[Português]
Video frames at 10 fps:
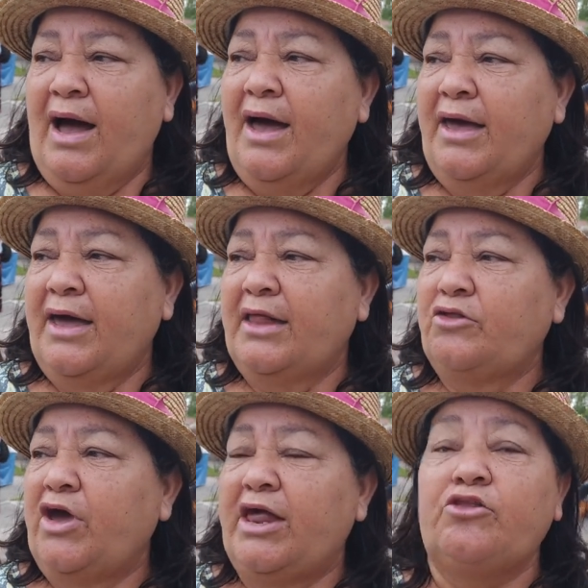Ah,
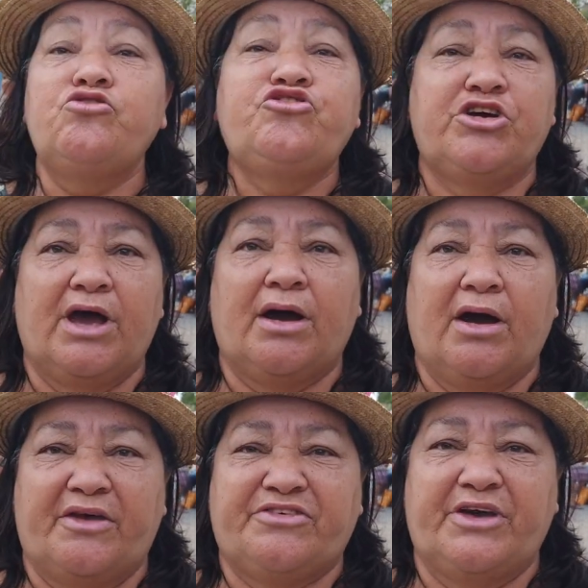ele, ele não tinha
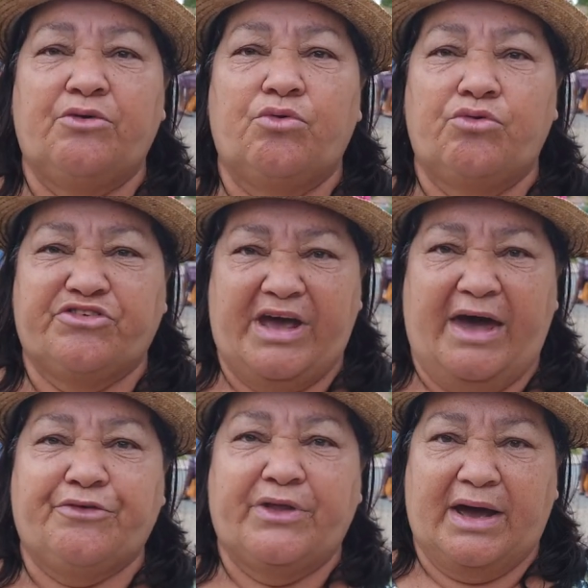assim o
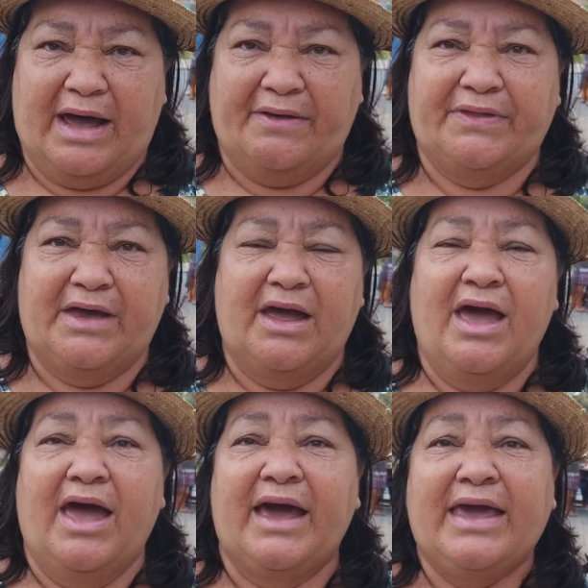certo na carteira.
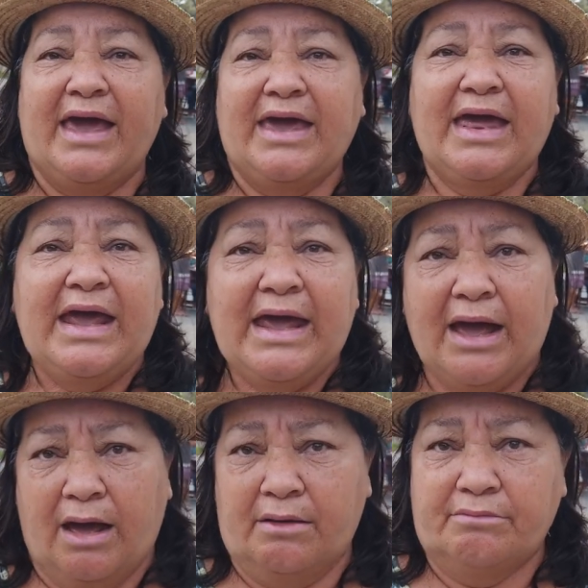É quem
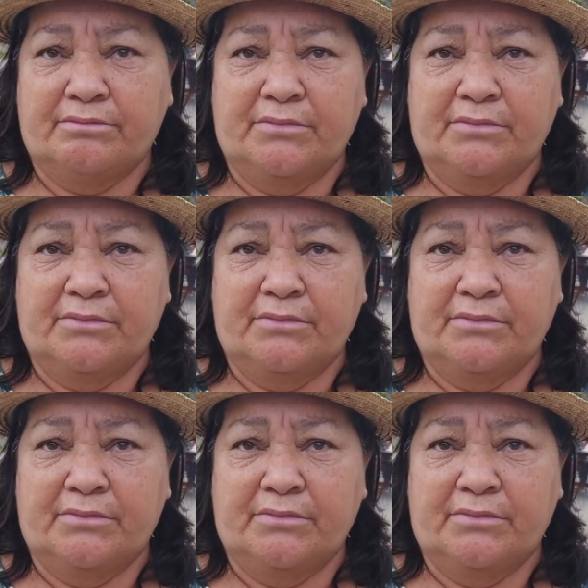queria.